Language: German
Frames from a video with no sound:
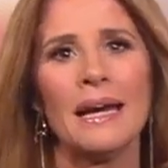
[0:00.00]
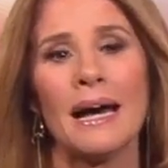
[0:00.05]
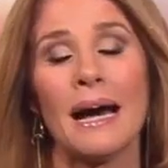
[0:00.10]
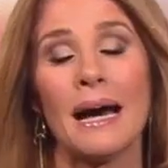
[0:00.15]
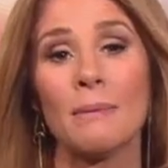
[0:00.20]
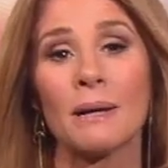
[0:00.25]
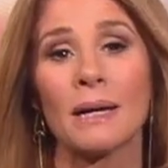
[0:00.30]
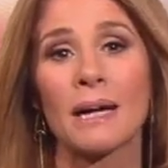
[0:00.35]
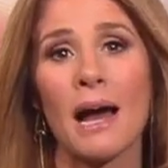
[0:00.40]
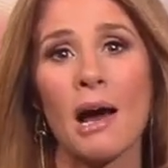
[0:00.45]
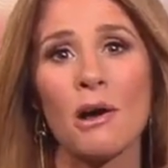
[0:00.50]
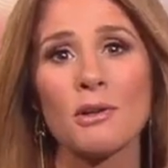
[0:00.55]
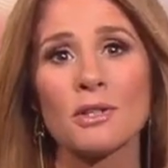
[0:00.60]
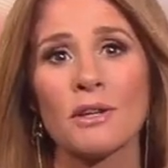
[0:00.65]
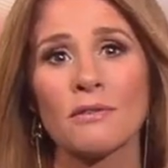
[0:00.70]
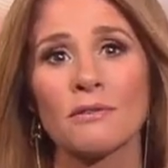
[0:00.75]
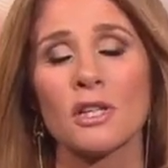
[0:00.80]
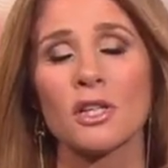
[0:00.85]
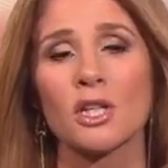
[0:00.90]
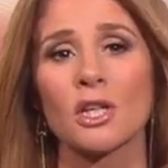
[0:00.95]
Aber Chaos
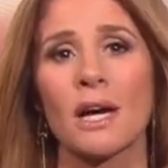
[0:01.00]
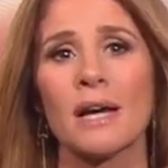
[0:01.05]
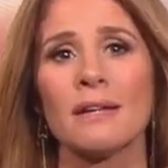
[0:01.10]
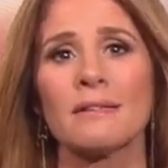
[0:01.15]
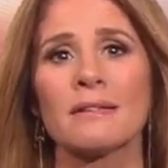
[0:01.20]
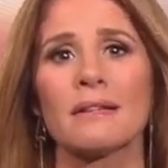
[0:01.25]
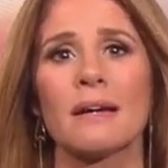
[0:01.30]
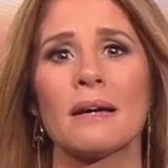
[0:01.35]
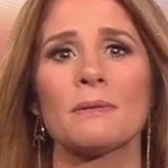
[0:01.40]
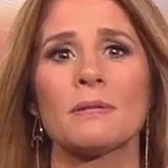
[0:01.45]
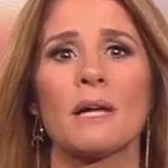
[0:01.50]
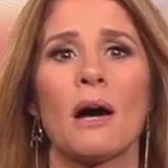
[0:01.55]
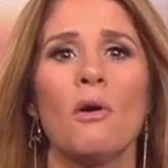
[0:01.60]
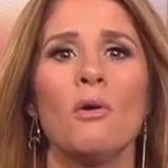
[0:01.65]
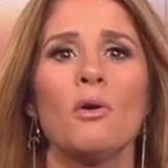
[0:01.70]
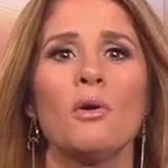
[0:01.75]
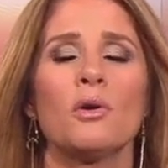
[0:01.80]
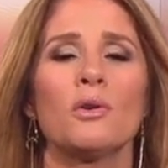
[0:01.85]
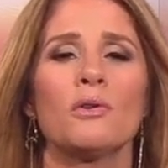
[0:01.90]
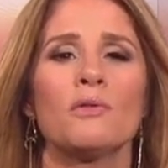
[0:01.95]
auf den Straßen gab es
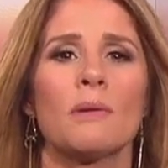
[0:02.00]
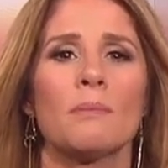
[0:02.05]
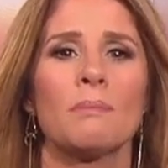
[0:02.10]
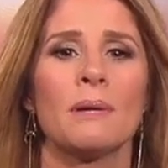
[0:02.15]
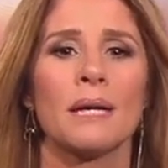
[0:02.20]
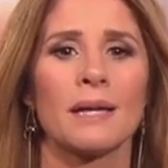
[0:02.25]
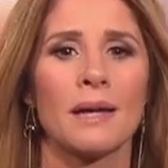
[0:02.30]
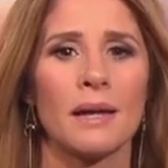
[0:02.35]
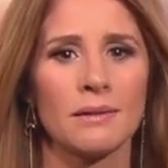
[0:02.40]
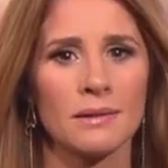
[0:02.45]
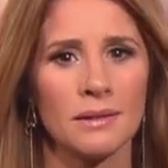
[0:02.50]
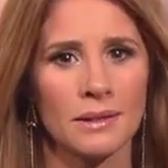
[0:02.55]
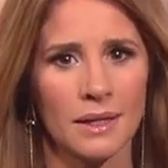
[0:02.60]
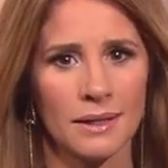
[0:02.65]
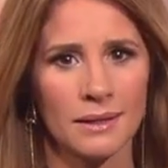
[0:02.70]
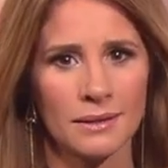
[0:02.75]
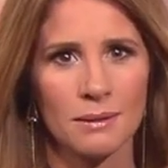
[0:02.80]
auch und wer Pech hatte, ja,